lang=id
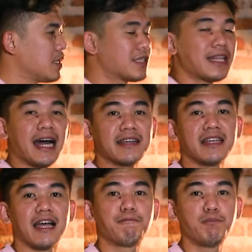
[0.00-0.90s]

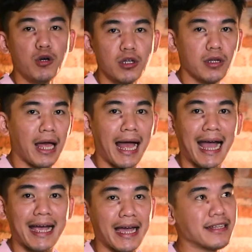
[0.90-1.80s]
gitarnya pun
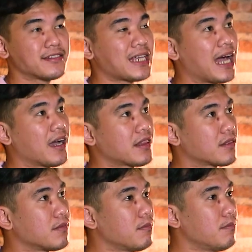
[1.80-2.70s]
akan sangat
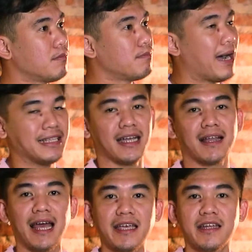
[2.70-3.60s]
banyak
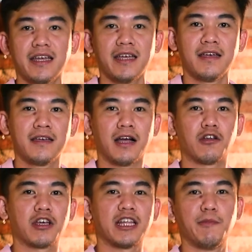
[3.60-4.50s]
lagi nih.
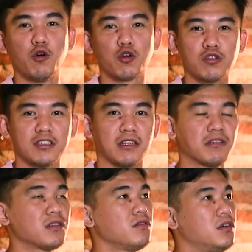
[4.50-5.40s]
Kalau kita mau urutin
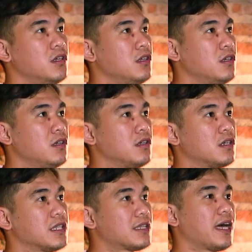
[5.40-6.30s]
satu-satu,
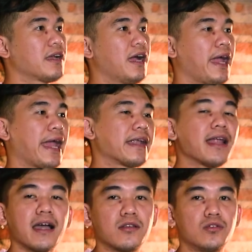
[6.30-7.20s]
gitar yang
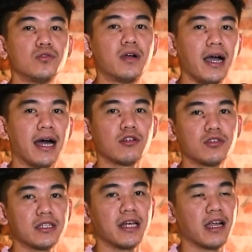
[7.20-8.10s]
enak juga harus
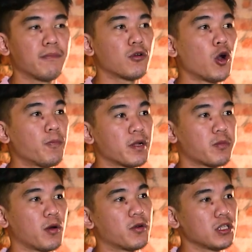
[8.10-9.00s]
gitar yang proper.
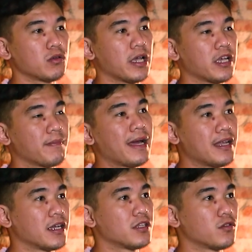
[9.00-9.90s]
Proper itu kayak
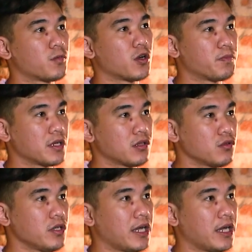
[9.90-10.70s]
gimana gitu? Proper itu